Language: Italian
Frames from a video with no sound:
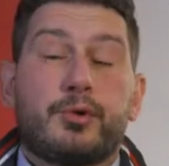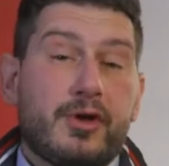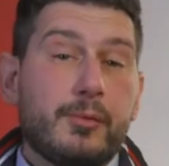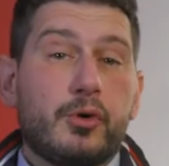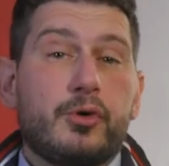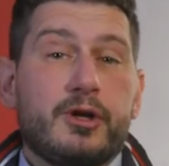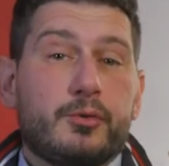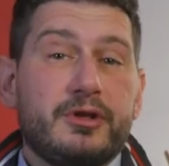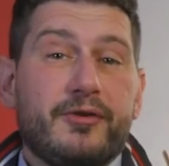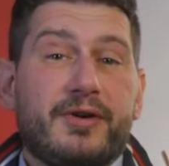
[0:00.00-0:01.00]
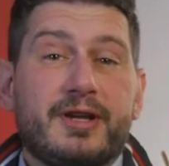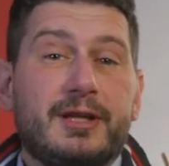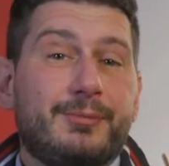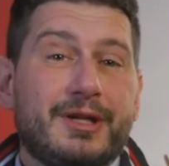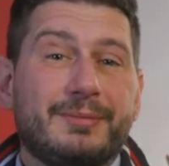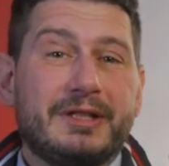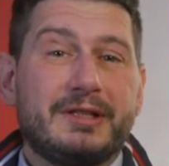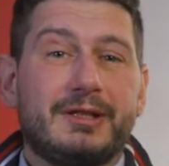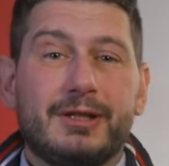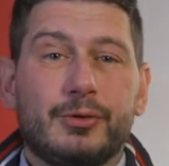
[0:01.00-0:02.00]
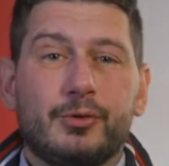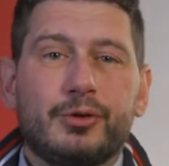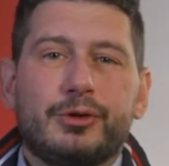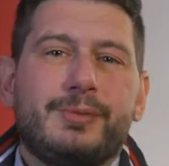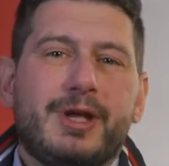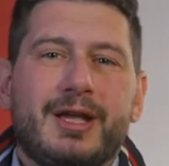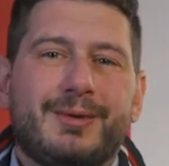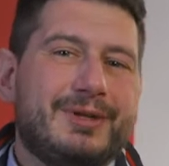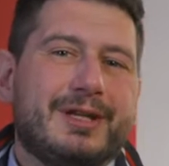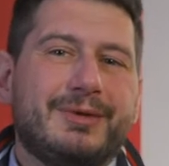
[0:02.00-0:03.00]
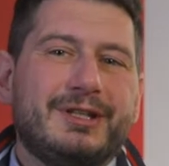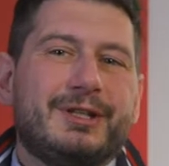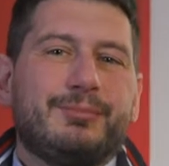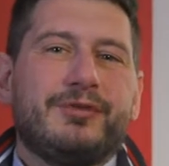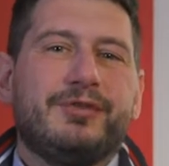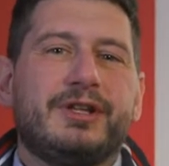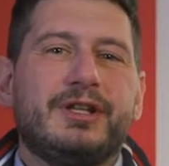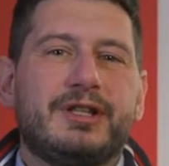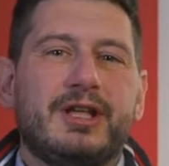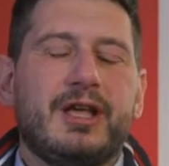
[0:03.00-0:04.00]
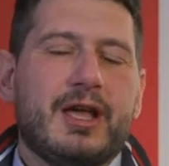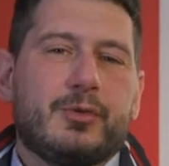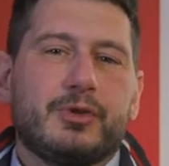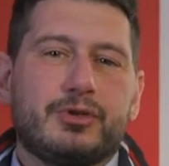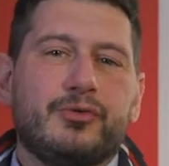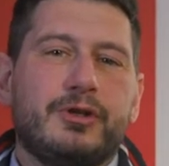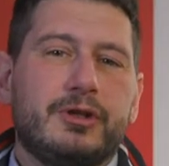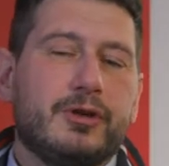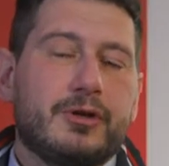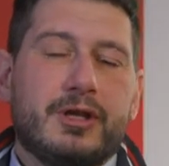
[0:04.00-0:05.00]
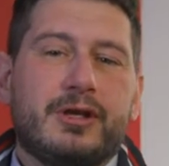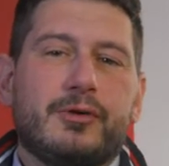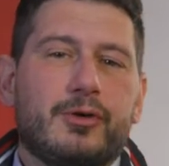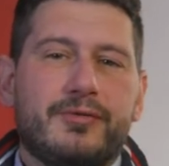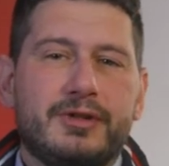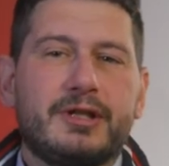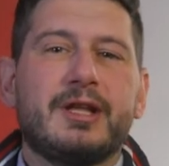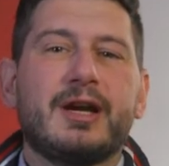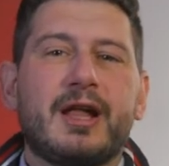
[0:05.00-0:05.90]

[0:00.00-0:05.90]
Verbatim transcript: Proviamo ora quindi a fare gli abbinamenti. Uno dei miei abbinamenti preferiti è questo vino che ora vedete in